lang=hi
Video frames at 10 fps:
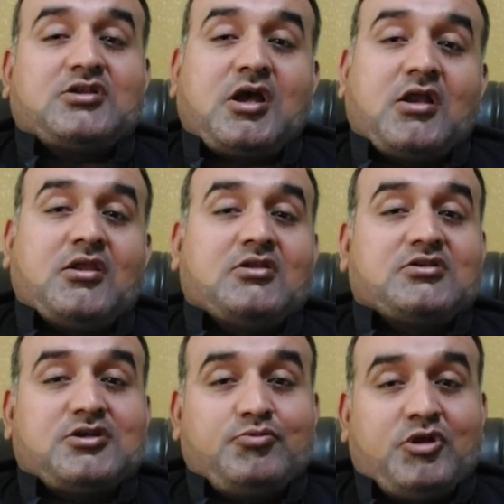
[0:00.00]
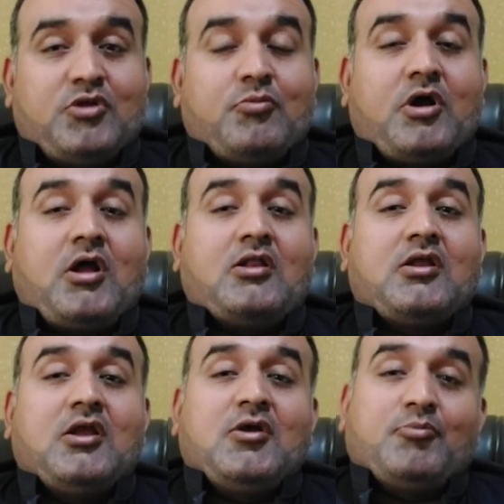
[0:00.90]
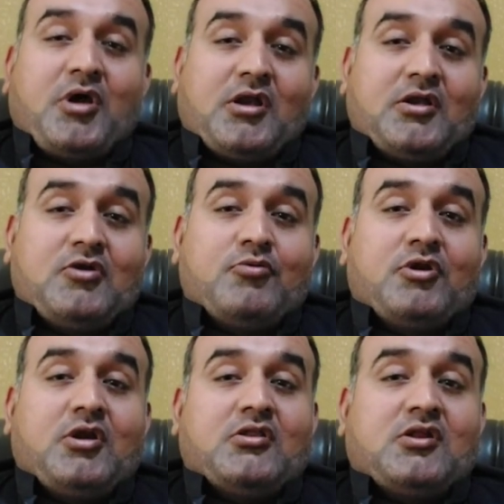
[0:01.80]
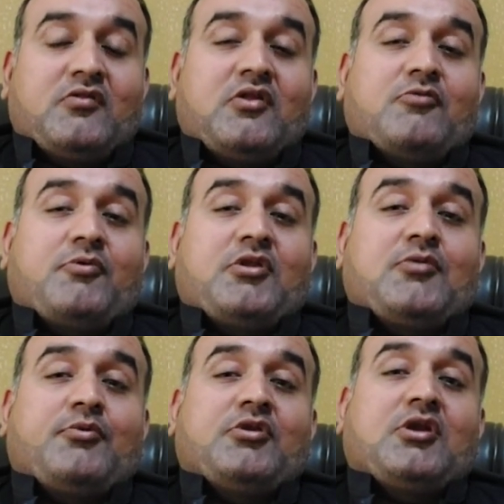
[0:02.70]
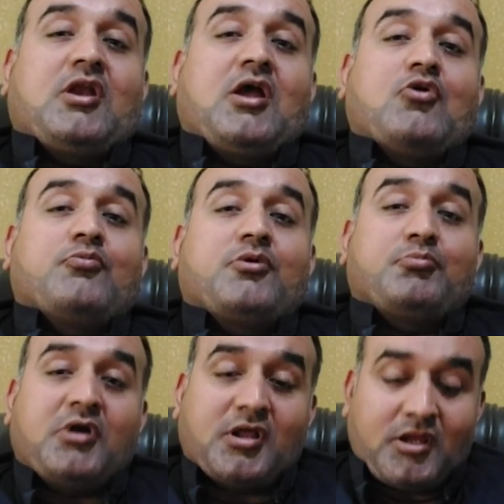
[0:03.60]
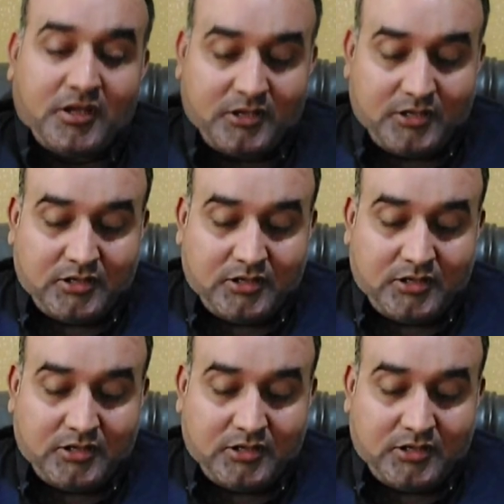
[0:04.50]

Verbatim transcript: चार या छः महीने बाद मार्केट में रेट दस दस पंद्रह पंद्रह लाख रुपए बढ़ गए हैं